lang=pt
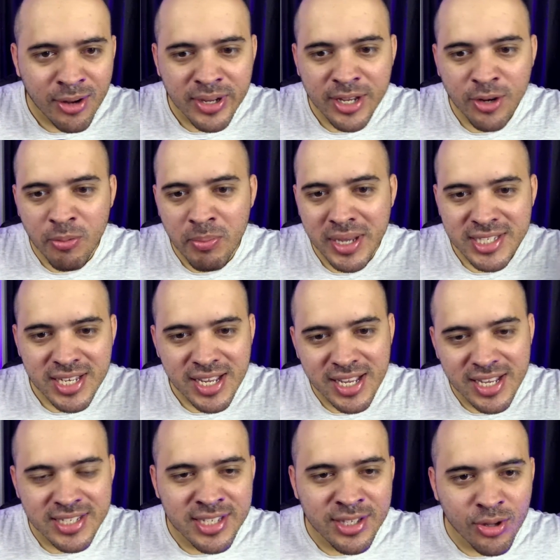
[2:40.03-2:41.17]
aí começa a
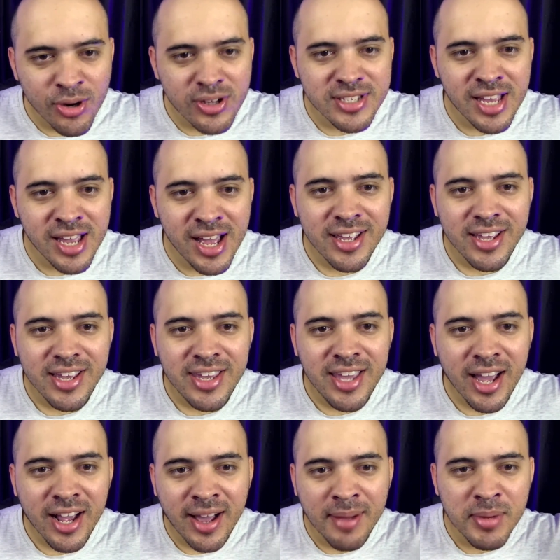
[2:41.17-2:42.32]
se entrosar e
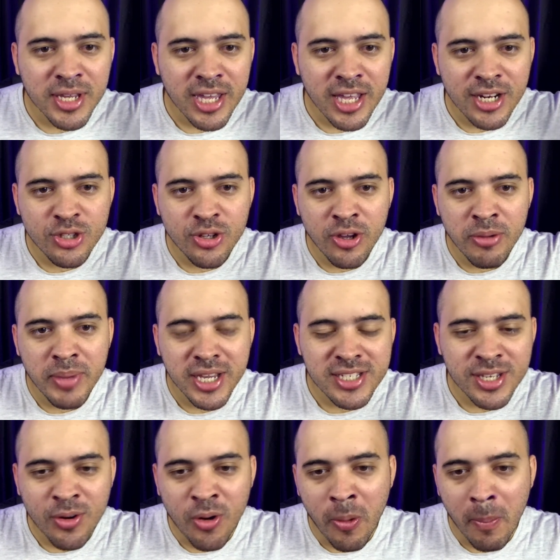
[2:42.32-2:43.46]
acaba que eles dois meio que se
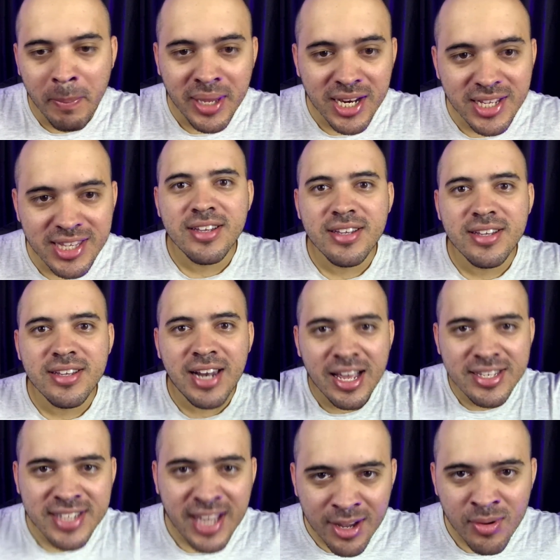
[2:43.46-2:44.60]
combinam de
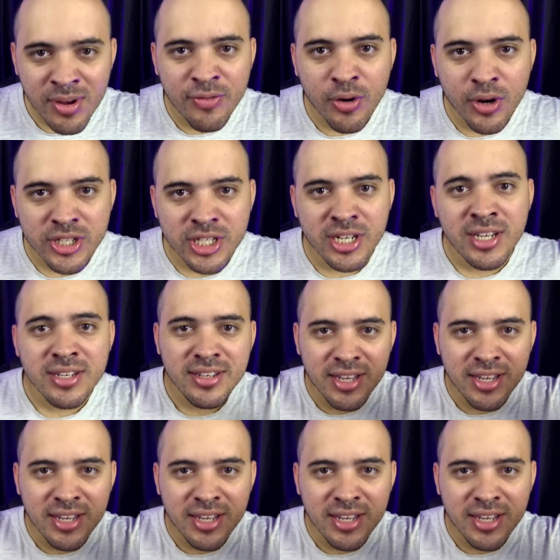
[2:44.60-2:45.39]
lascar com a Vought, né?